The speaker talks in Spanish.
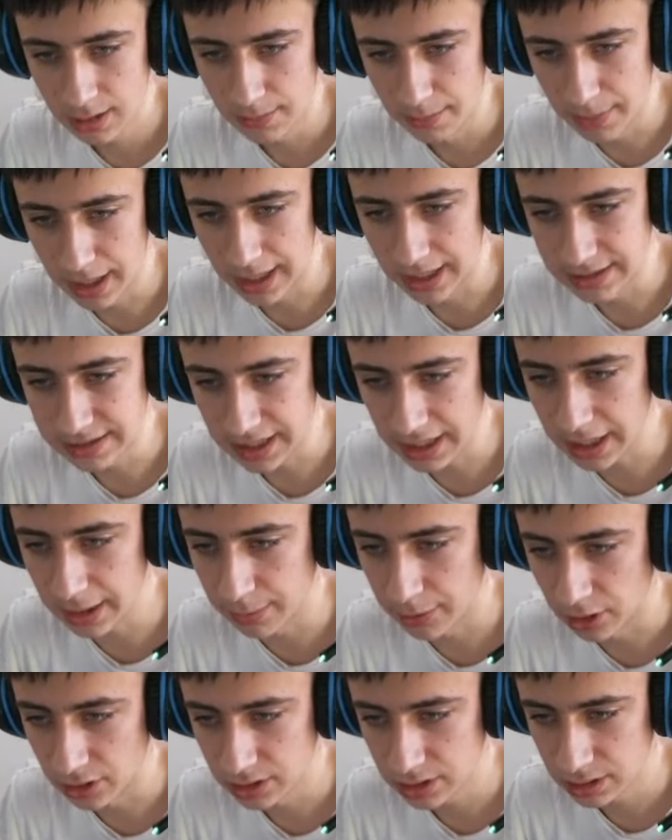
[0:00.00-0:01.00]
Vale,
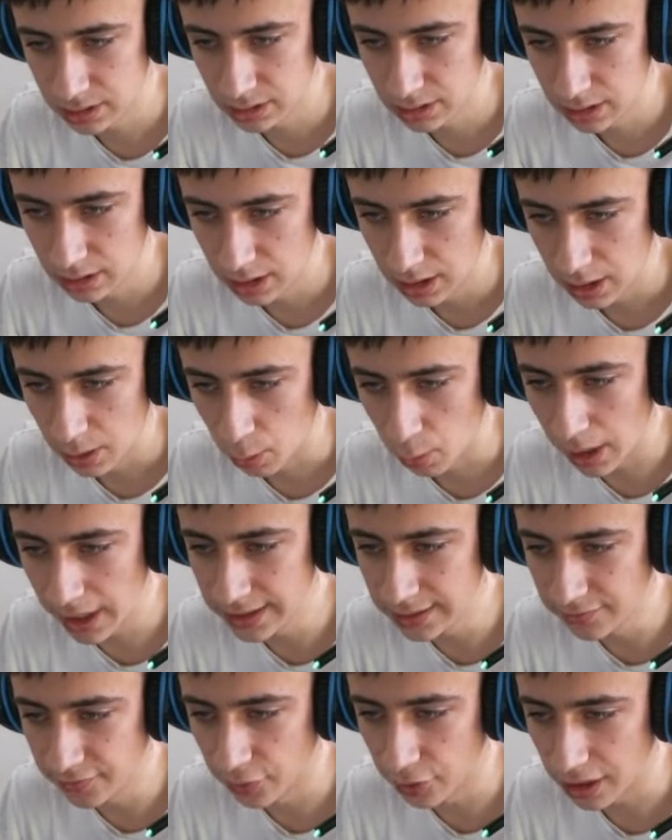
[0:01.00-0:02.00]
seguimos
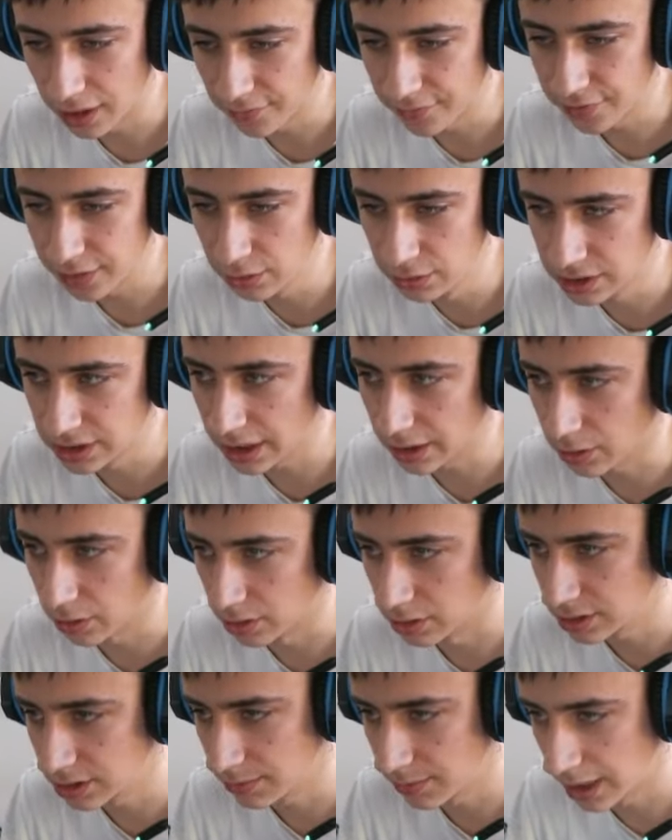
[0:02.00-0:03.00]
Wait for a few
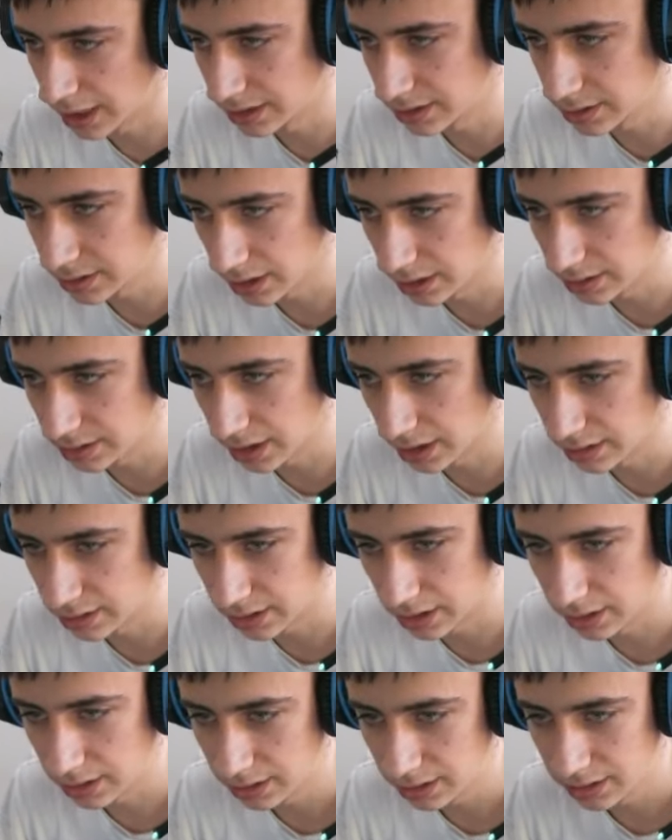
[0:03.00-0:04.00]
seconds Vale,
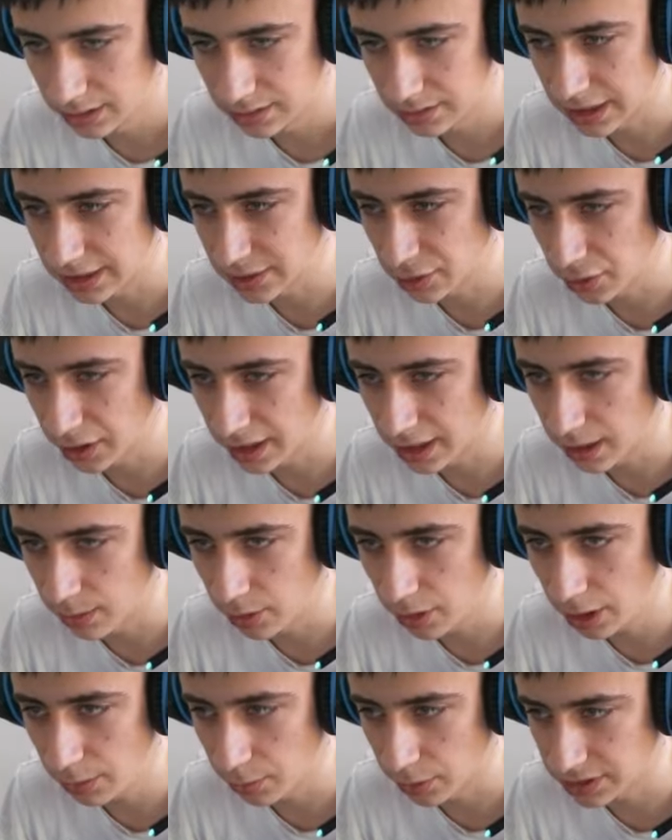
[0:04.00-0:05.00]
destruyen a lo
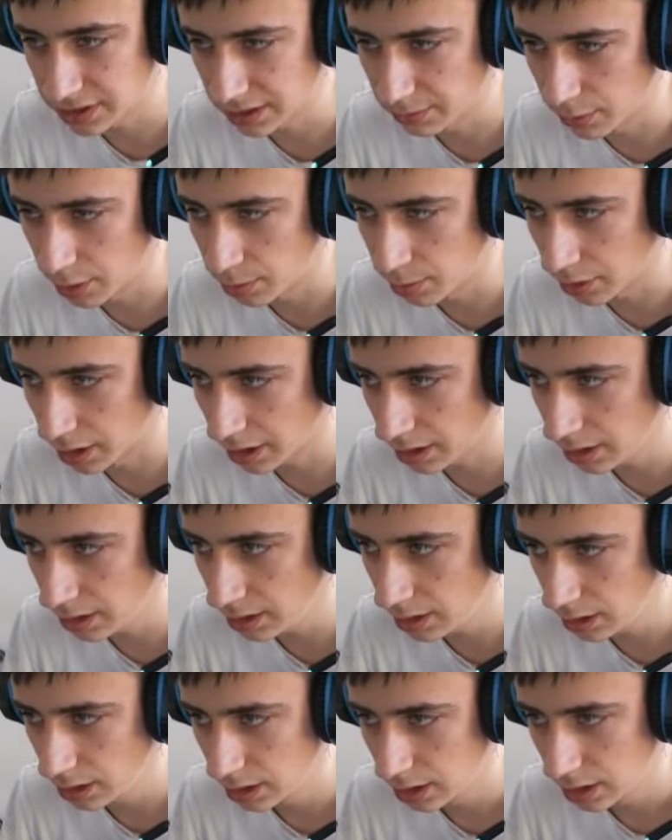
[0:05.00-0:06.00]
mujer, pues seguimos por aquí
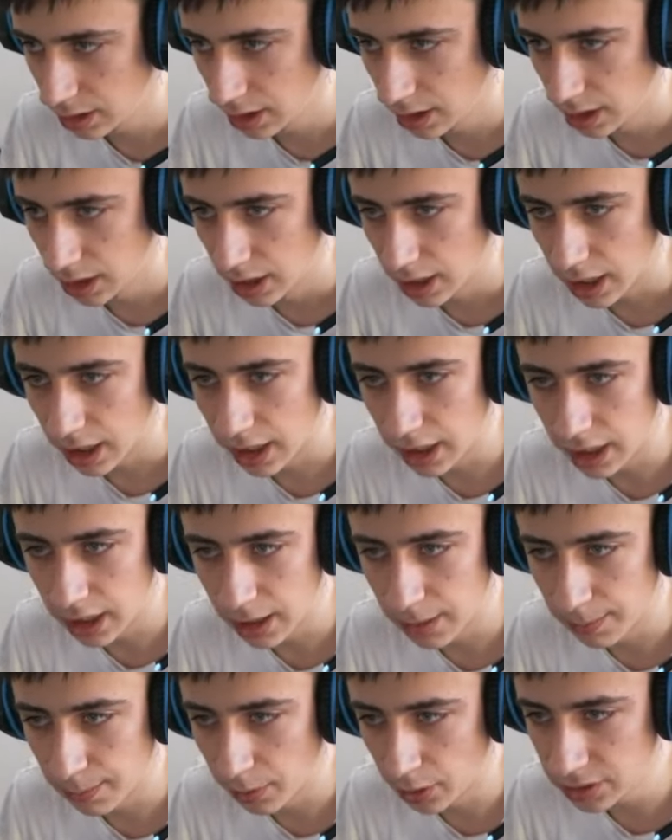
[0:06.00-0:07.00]

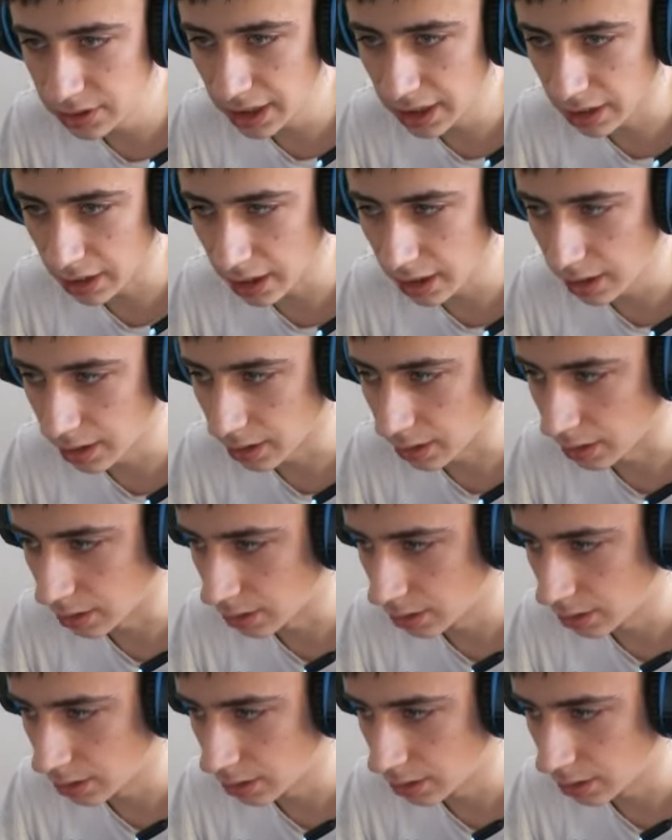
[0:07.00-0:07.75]
eh, Body Run